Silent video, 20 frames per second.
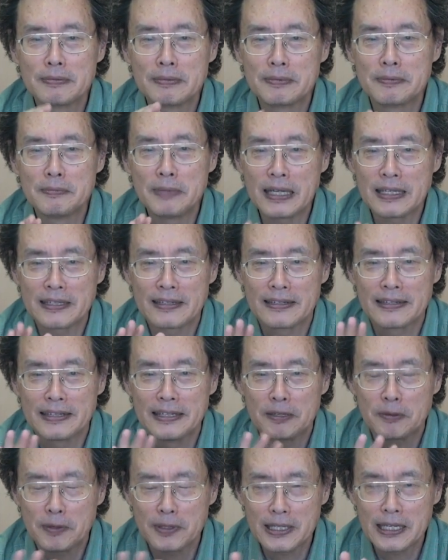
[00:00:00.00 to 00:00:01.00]
まあ、
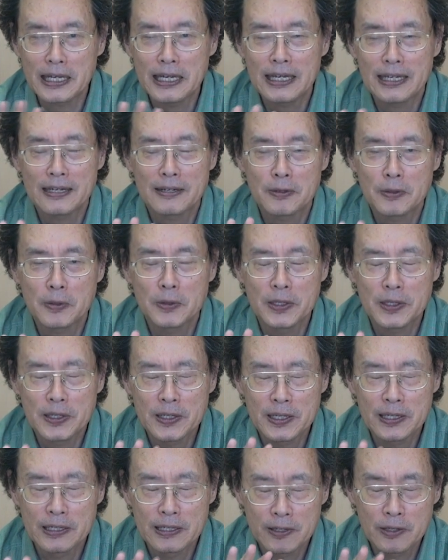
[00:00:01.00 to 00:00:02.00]
いろんな
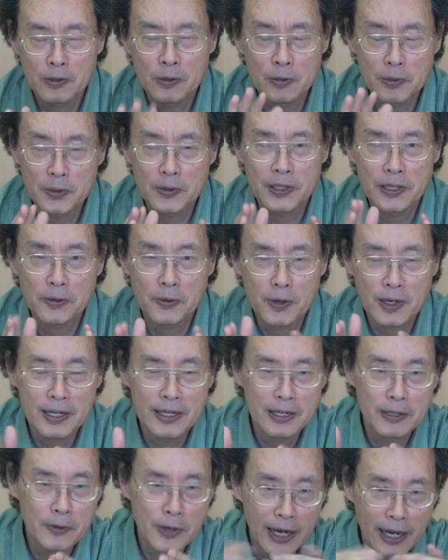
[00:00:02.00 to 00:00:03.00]
ことでお
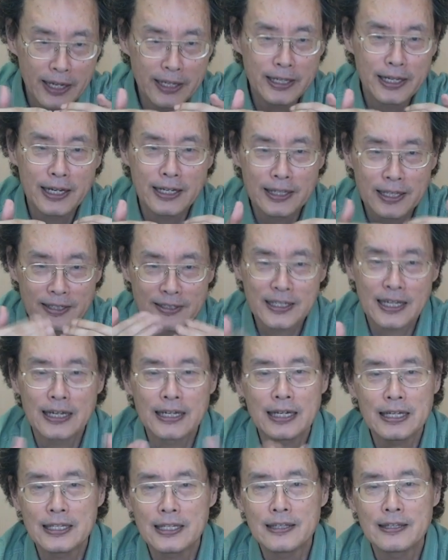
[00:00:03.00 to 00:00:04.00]
金の入り方使い
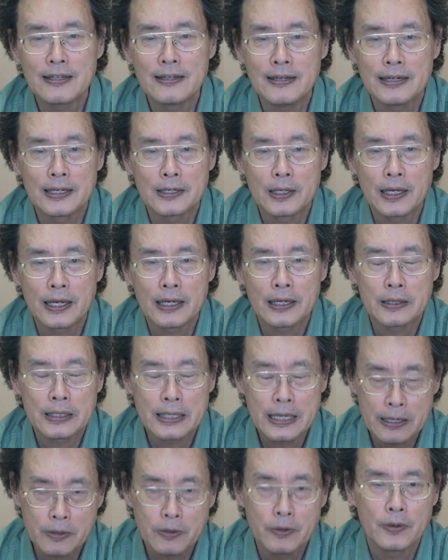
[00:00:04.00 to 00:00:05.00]
方っていうのは
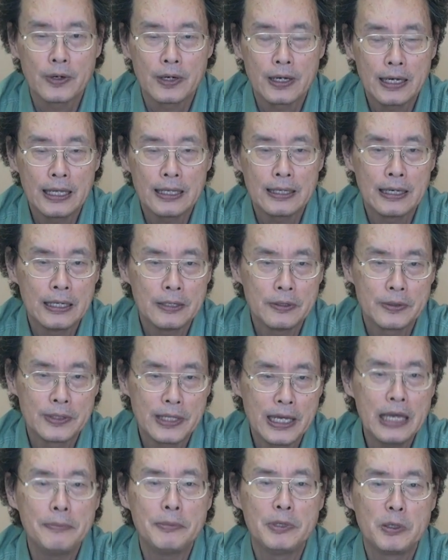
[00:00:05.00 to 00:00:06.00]
結構あの
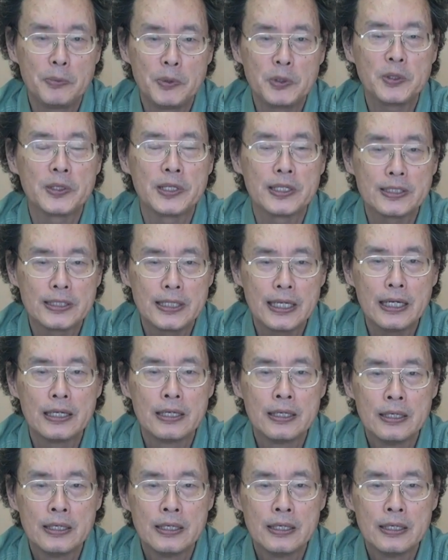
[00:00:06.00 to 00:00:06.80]
悩みのもとですね。